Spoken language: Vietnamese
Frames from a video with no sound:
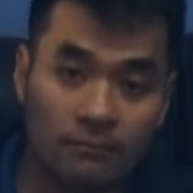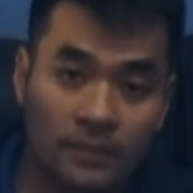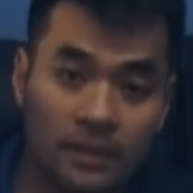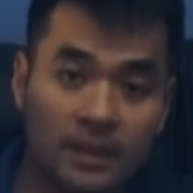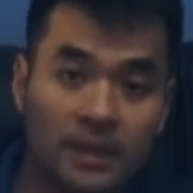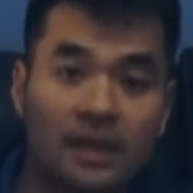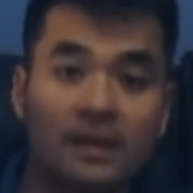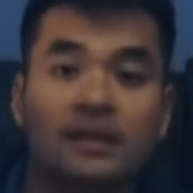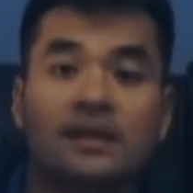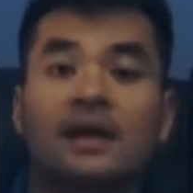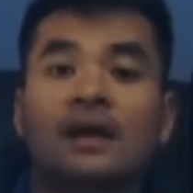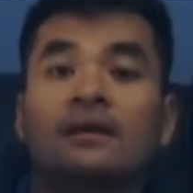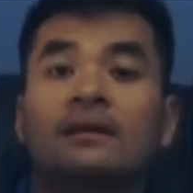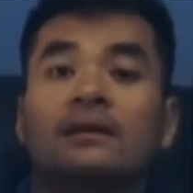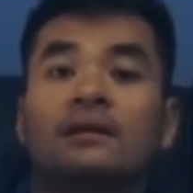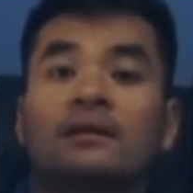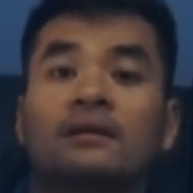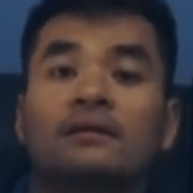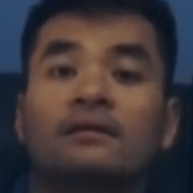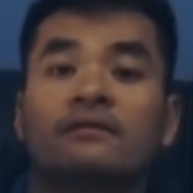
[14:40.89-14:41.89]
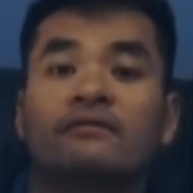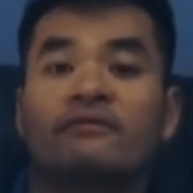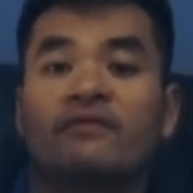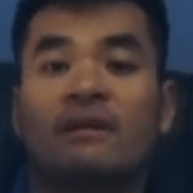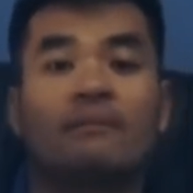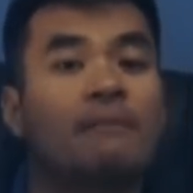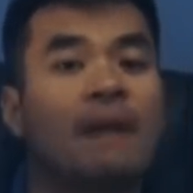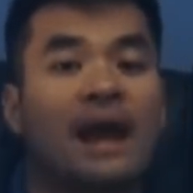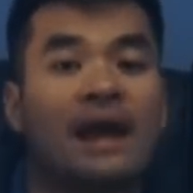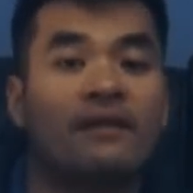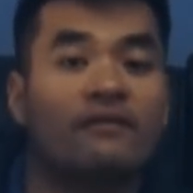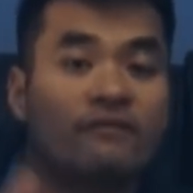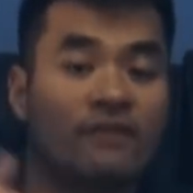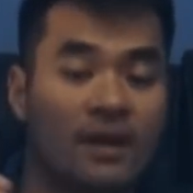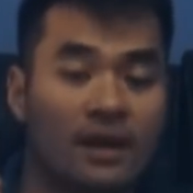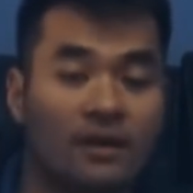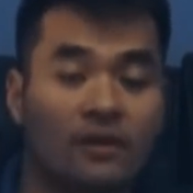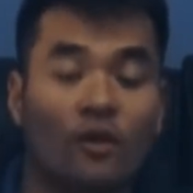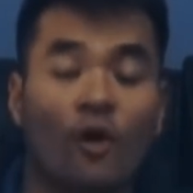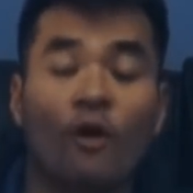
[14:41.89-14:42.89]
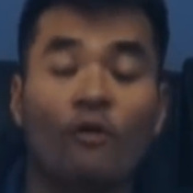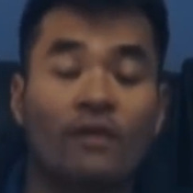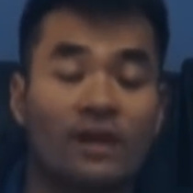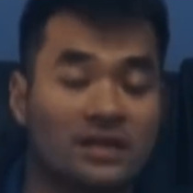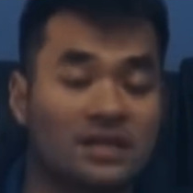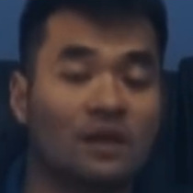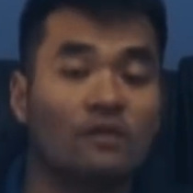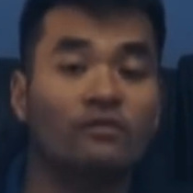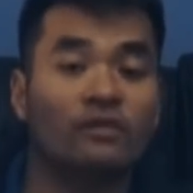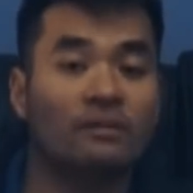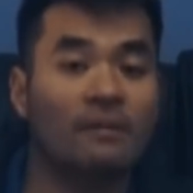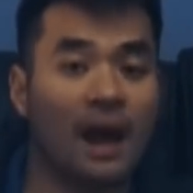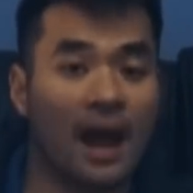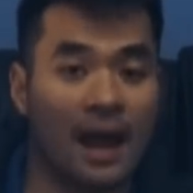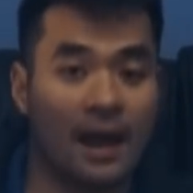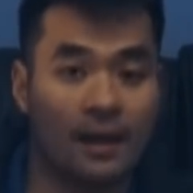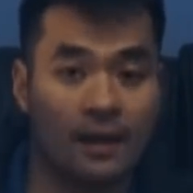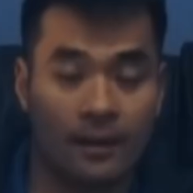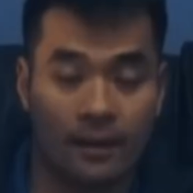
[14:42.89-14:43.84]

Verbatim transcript: giết chết và mang về cô về sống với bà.